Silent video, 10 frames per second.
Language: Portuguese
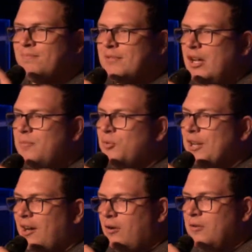dá uma
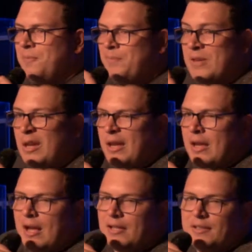moral,
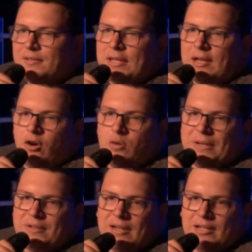às vezes tem algo
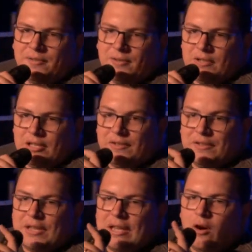para entregar na sua vida, às
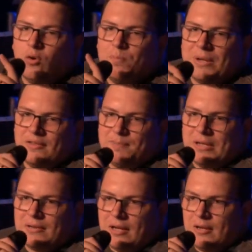vezes tem algo para
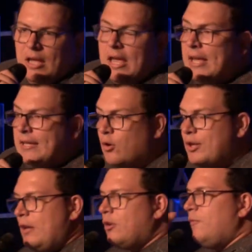despertar. E eu
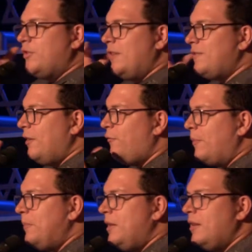creio que você está em
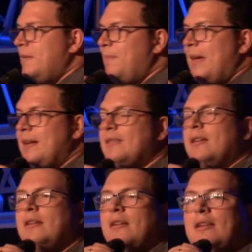família,
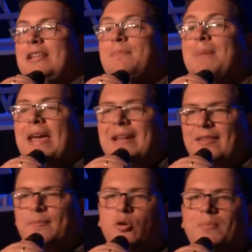liberta, libera
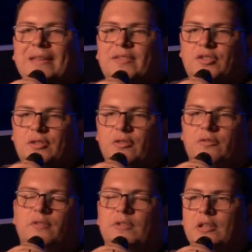essas promessas de Deus na
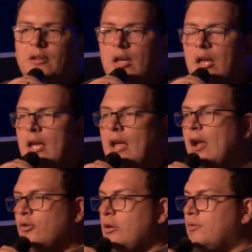sua vida.
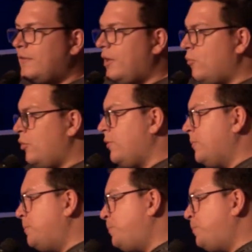Eu tenho um testemunho